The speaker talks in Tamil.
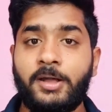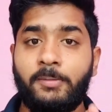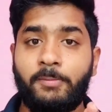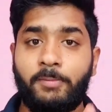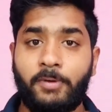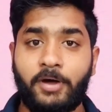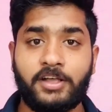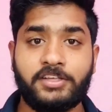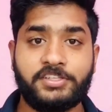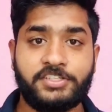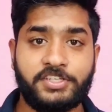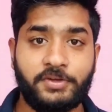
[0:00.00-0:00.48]

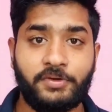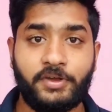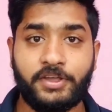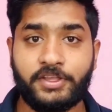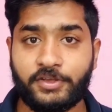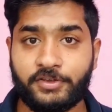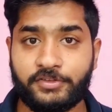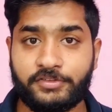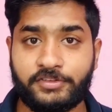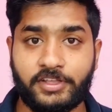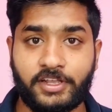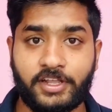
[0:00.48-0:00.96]
பாசிட்டிவாக
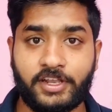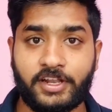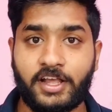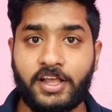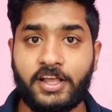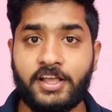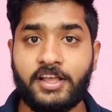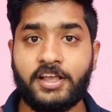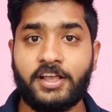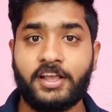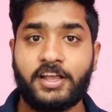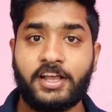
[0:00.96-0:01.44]
யோசிச்சிங்கன்னா
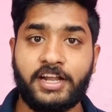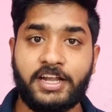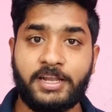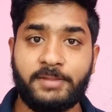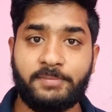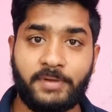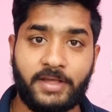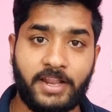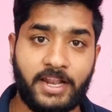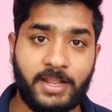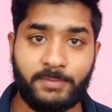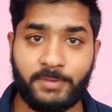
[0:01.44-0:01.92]

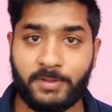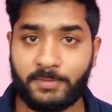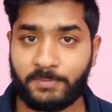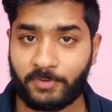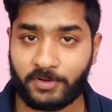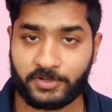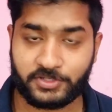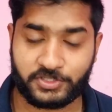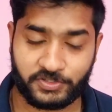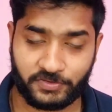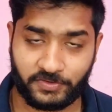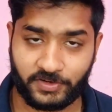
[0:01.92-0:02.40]
கண்டிப்பாக எல்லாமே
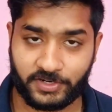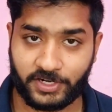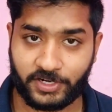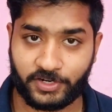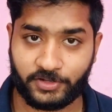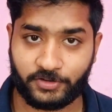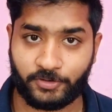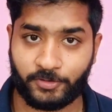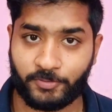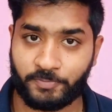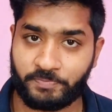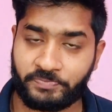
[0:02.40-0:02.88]
பாசிட்டிவாக
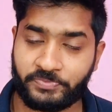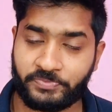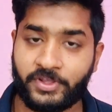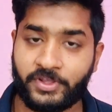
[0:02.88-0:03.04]
நடக்கும்